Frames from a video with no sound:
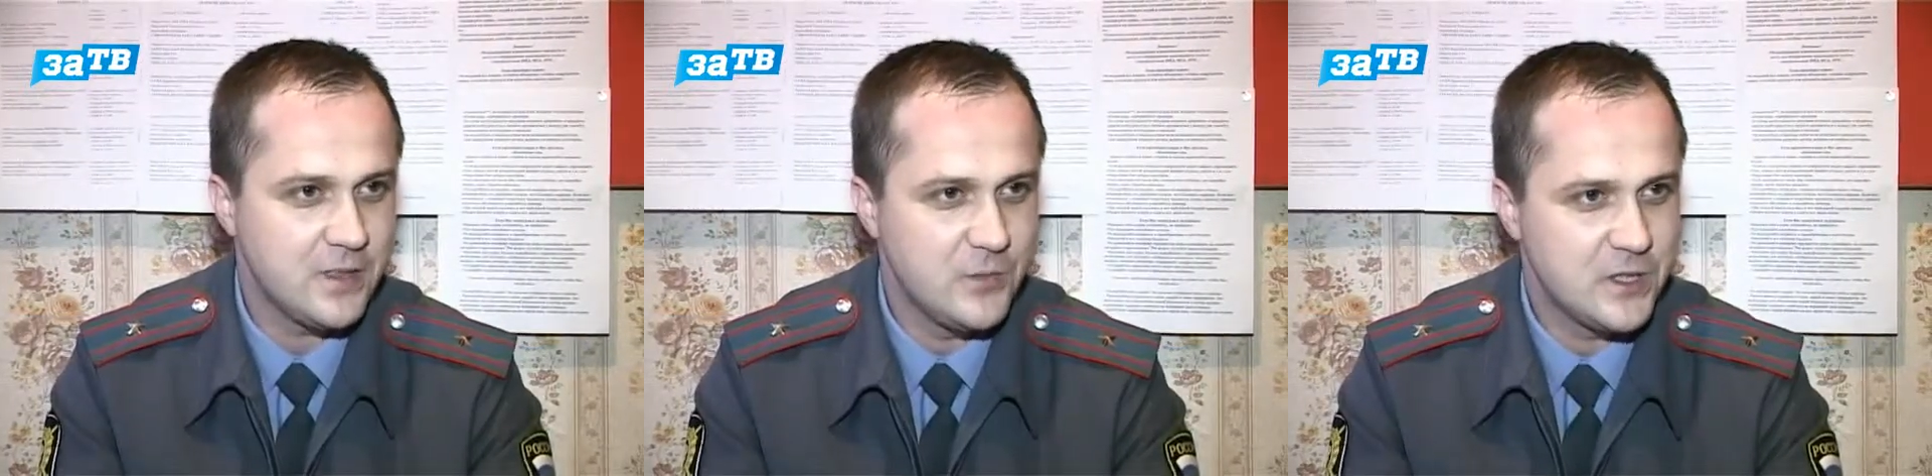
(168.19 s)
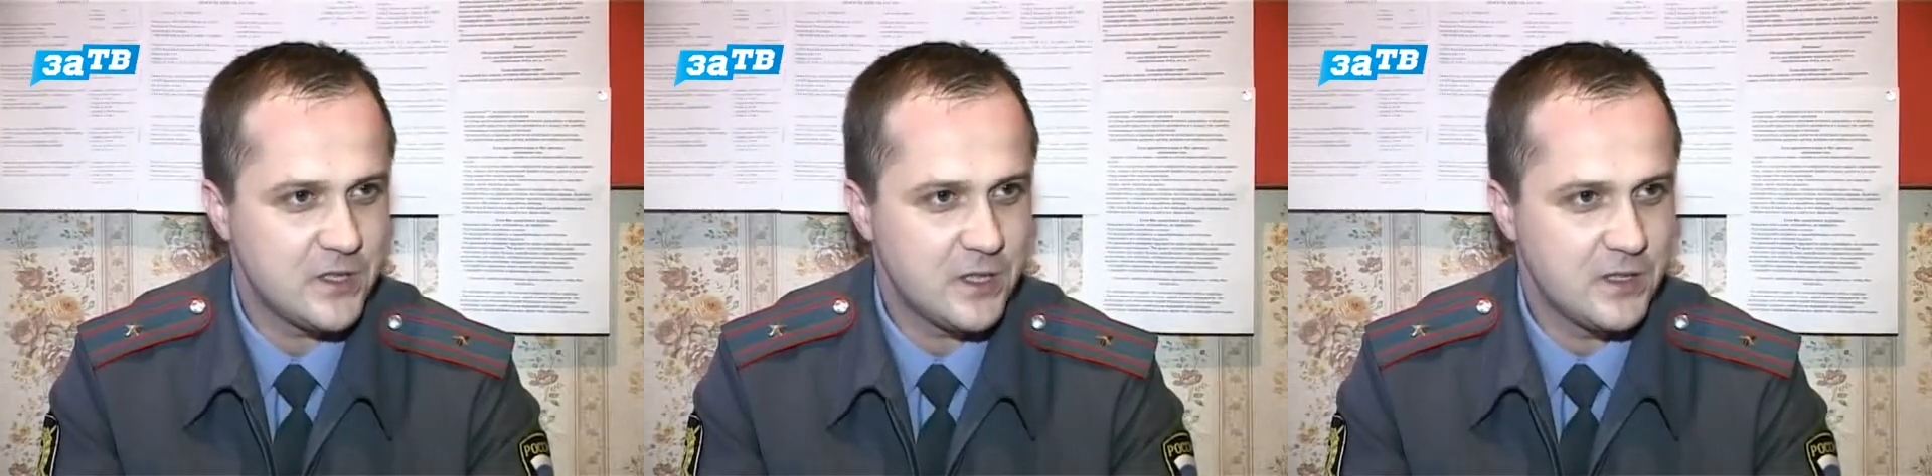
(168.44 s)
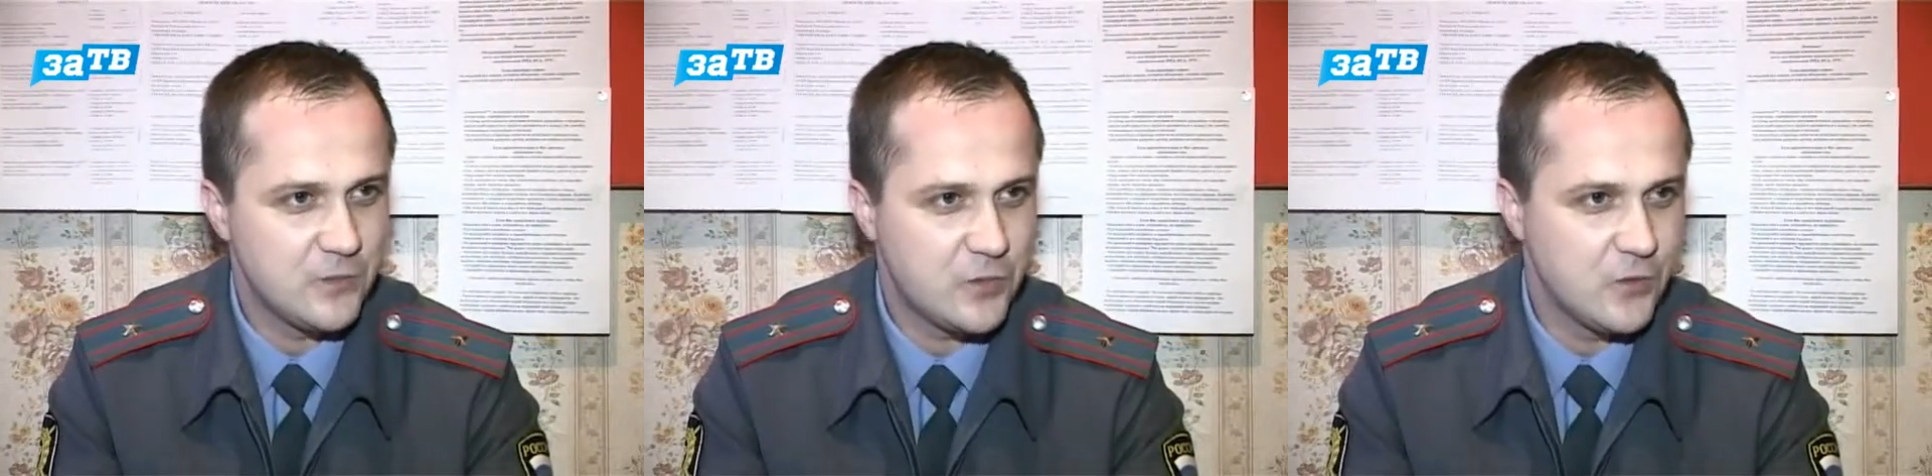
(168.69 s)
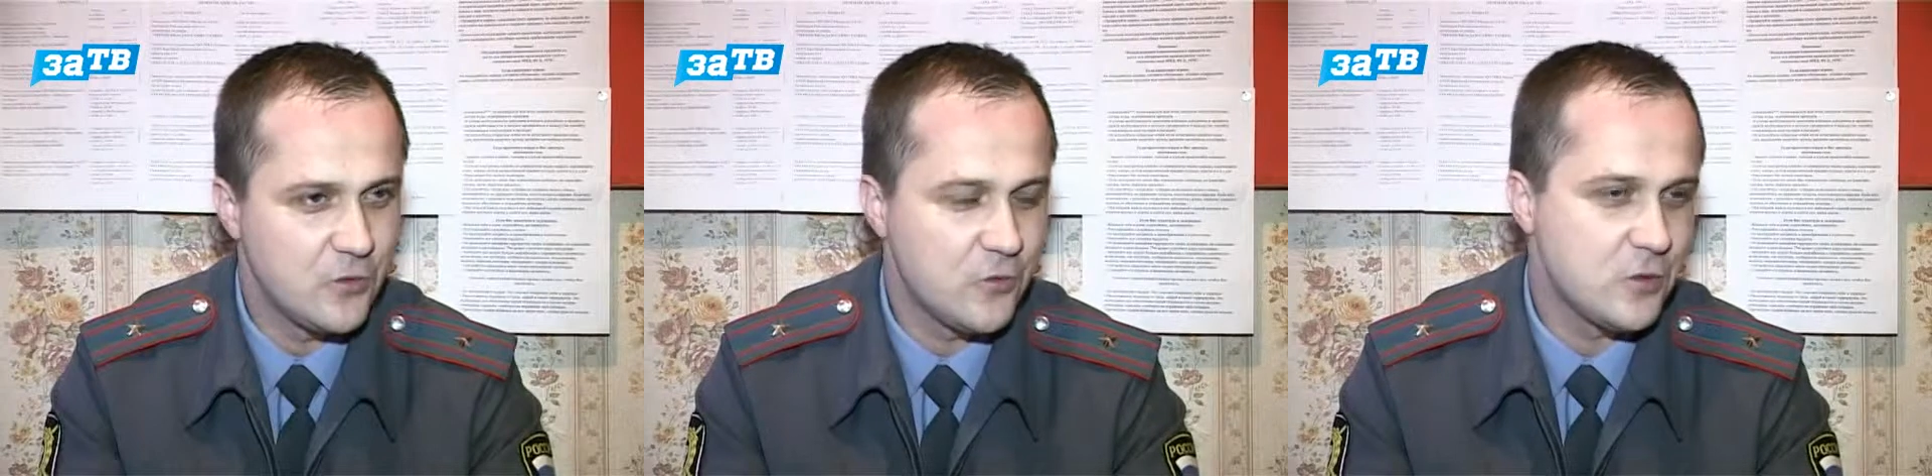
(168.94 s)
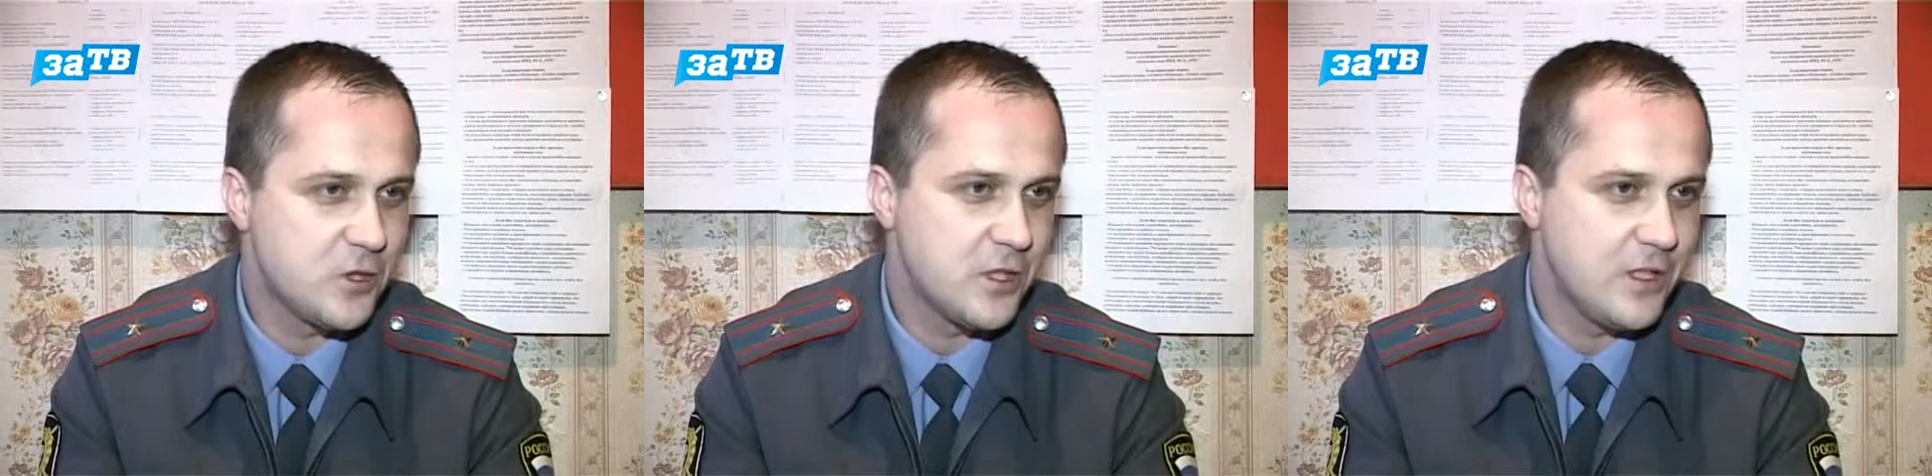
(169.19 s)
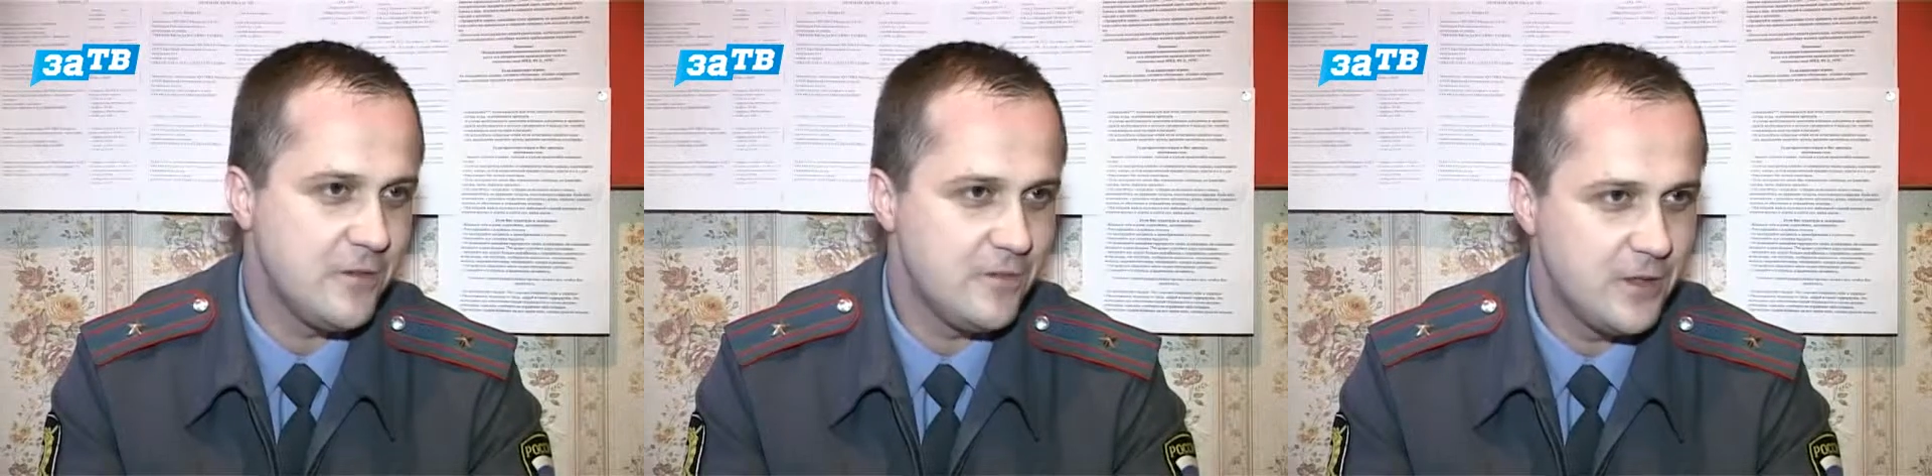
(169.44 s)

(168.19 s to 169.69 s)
административных правонарушений,